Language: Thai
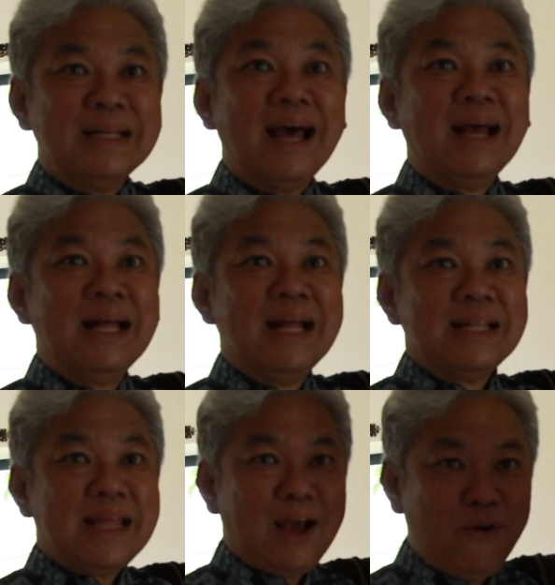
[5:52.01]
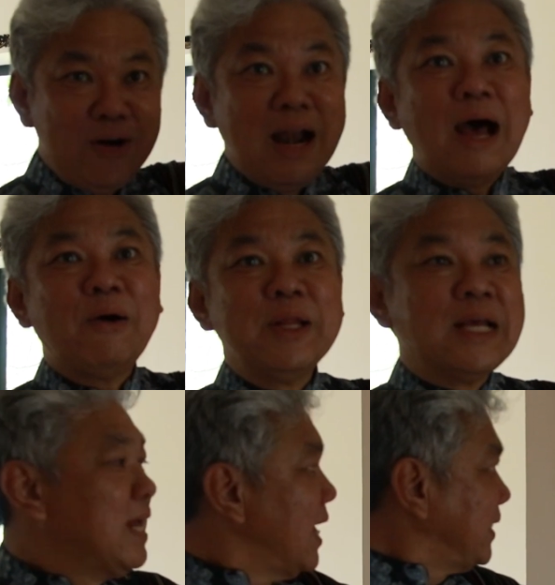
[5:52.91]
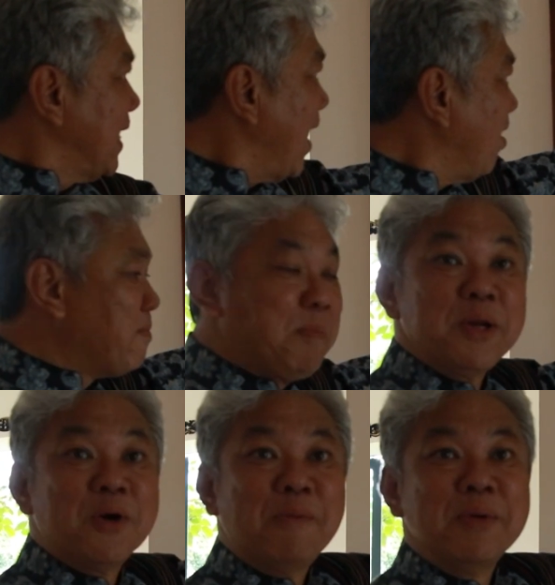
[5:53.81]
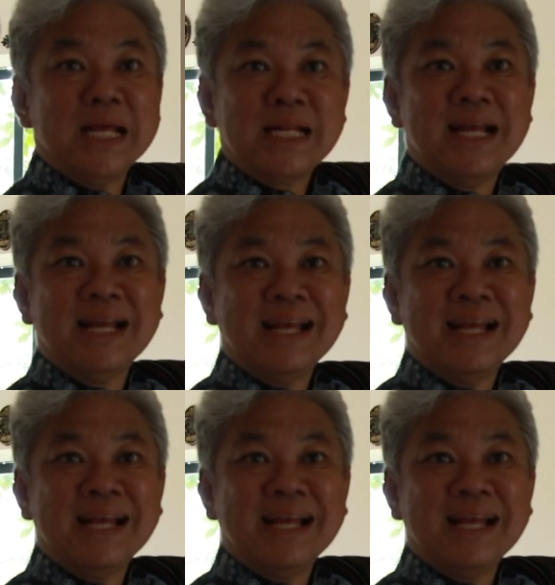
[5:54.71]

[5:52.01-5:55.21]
นะแต่ของลาวเนี่ยเจ้ามาเป็นคอมมิวนิสต์